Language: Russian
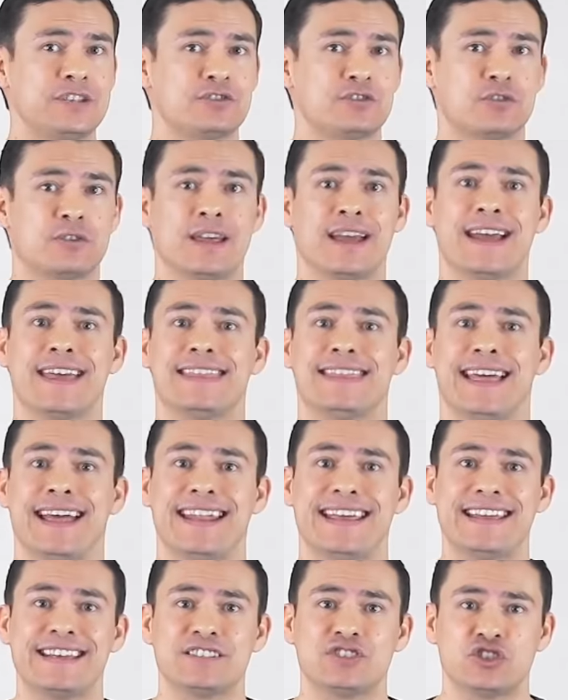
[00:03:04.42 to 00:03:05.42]
слишком
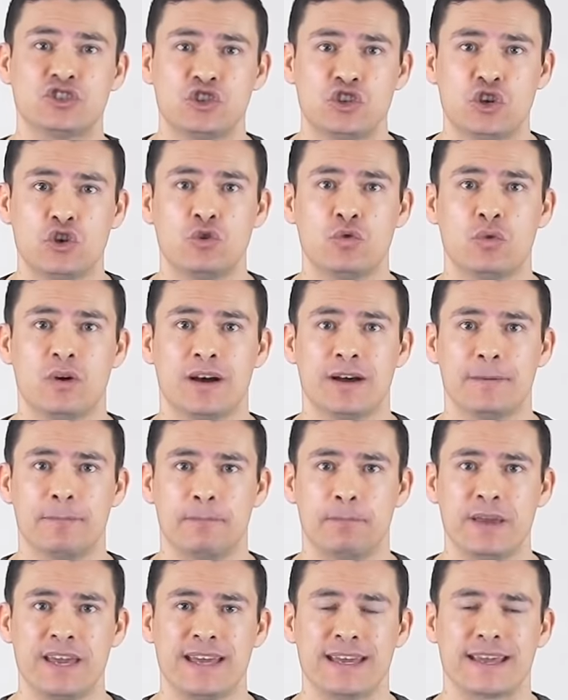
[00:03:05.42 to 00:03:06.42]
велика. На
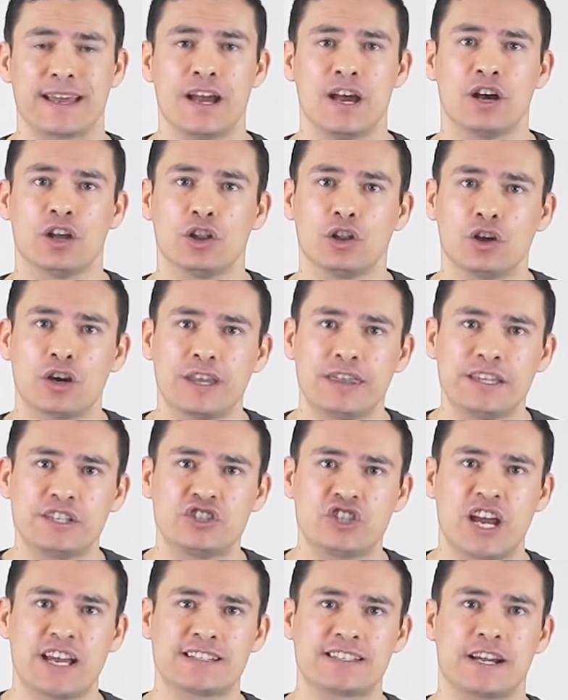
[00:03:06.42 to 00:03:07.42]
груди футболка
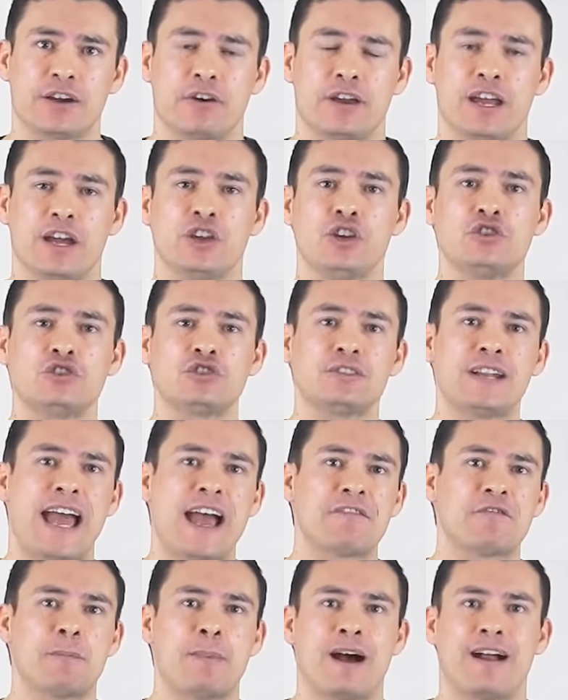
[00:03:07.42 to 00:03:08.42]
должна быть на
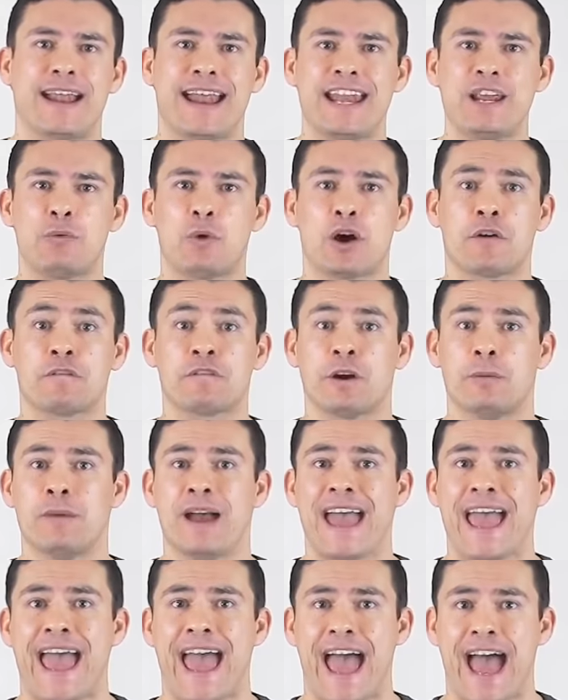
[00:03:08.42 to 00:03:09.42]
0,5 см до
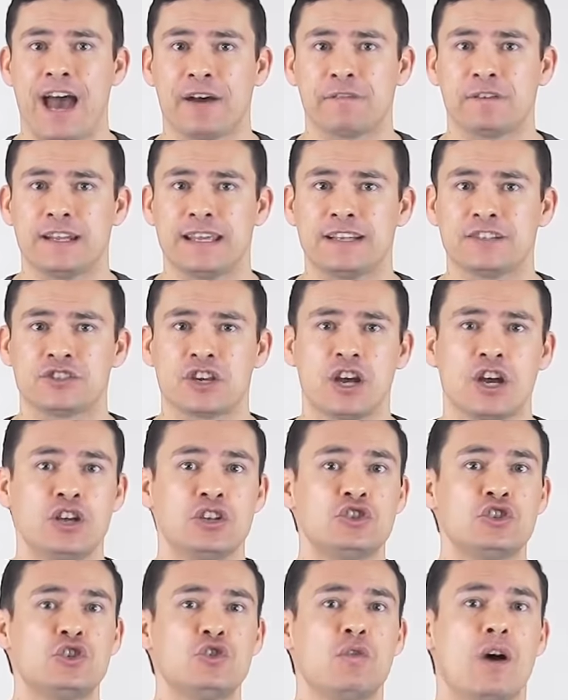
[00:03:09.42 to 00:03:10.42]
4 см.
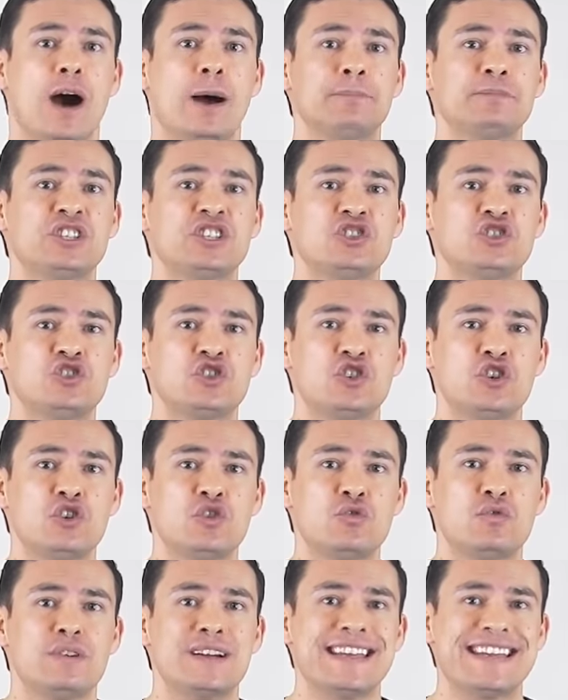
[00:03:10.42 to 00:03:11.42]
И то
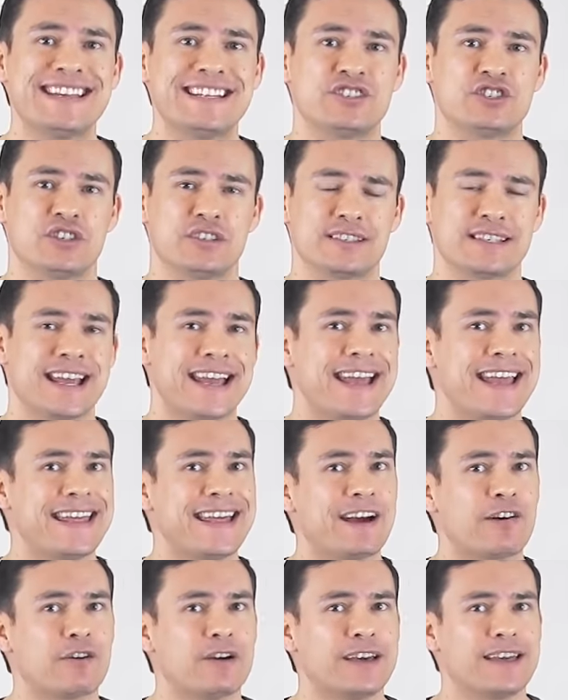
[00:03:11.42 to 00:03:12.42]
4 это если вам
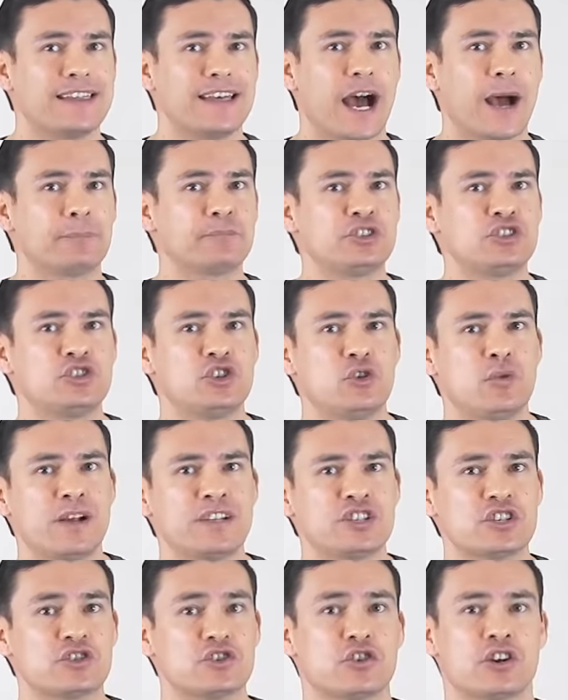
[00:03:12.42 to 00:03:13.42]
нравится попросторнее
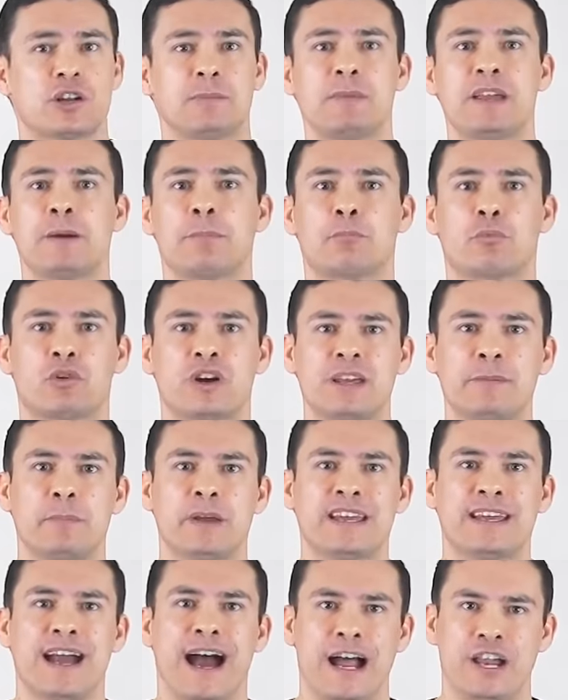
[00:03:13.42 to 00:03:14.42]
или вы довольно
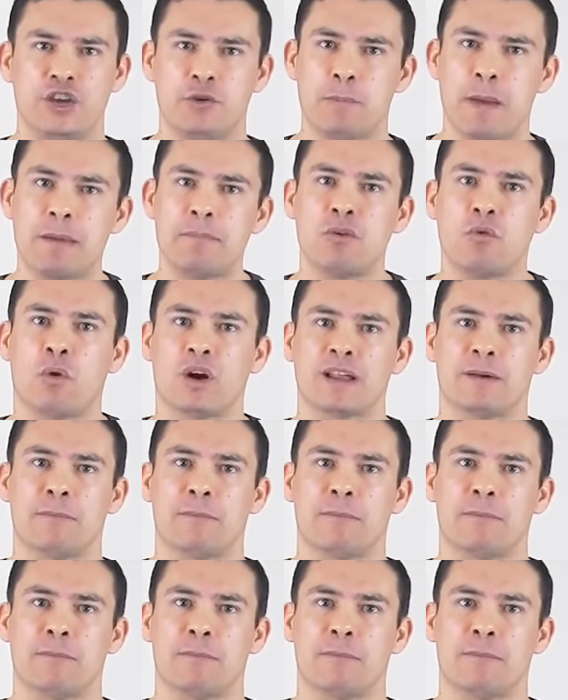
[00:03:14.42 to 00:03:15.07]
большой парень.